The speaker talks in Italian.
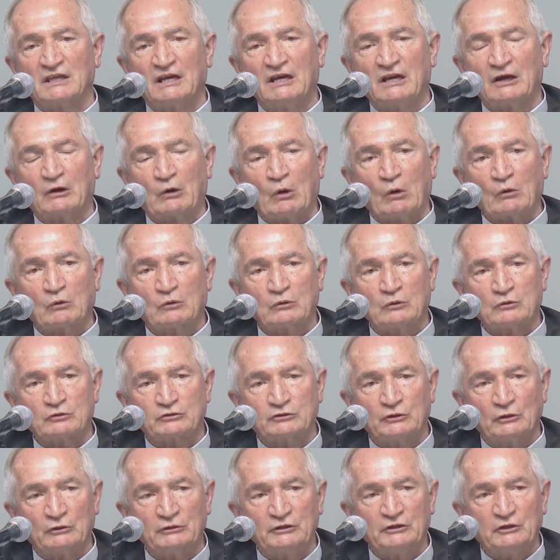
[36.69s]
a delle
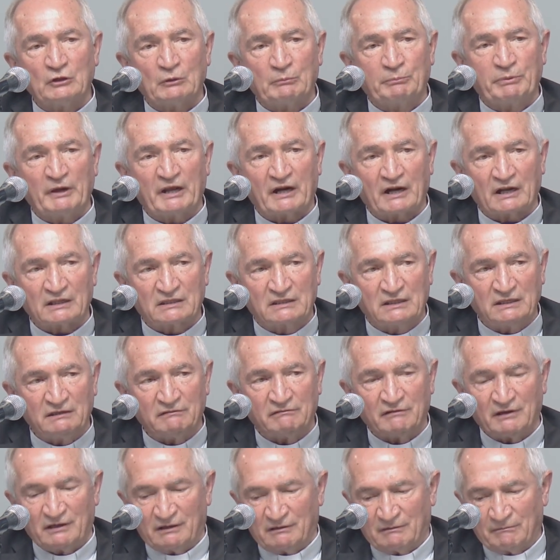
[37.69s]
conclusioni
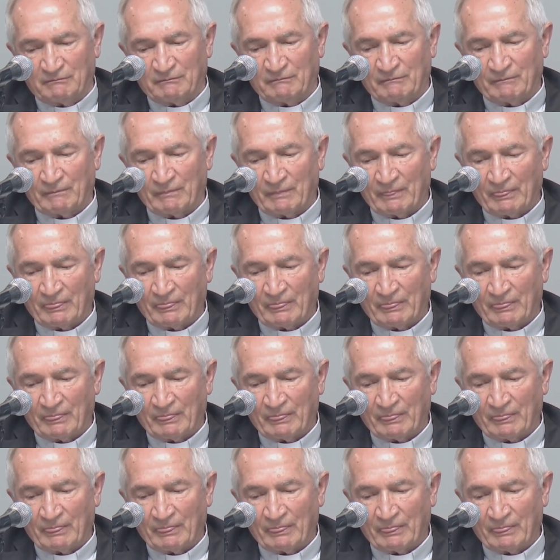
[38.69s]
operative.